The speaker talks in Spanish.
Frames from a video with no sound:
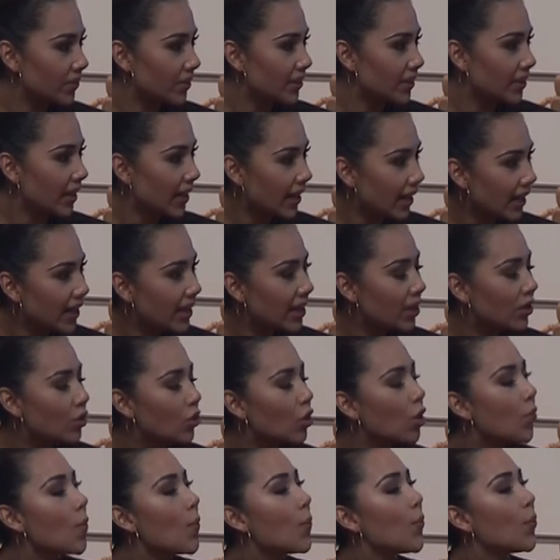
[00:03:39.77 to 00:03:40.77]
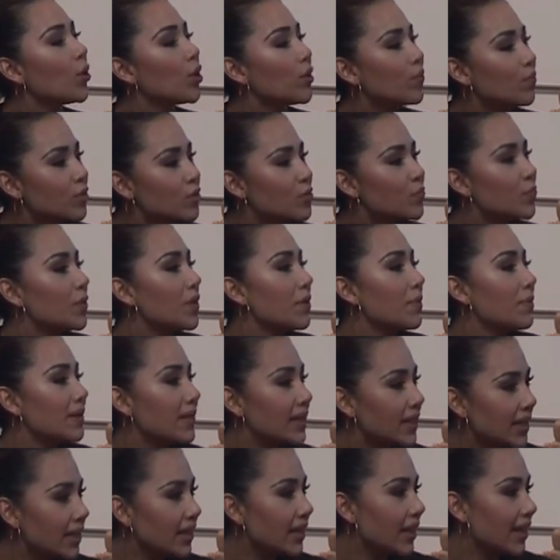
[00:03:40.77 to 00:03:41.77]
y cómo podemos
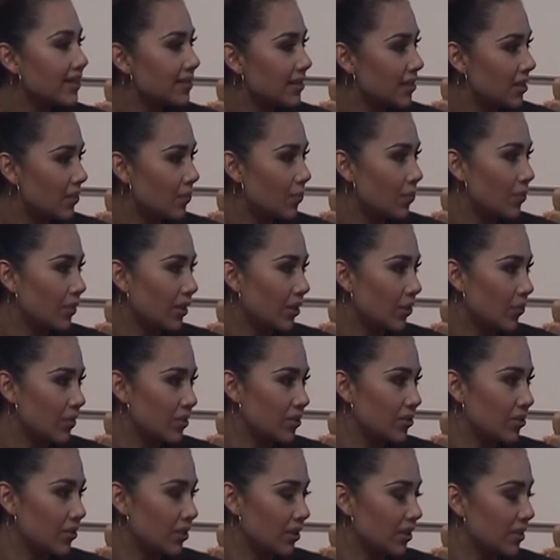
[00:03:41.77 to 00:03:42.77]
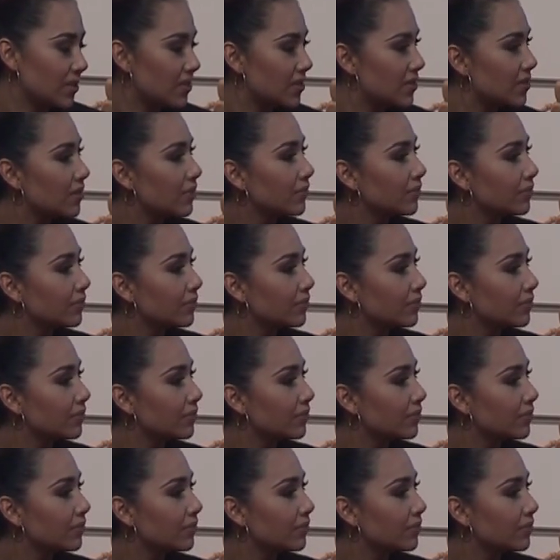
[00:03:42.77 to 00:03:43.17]
prevenir ese tipo de cuestiones?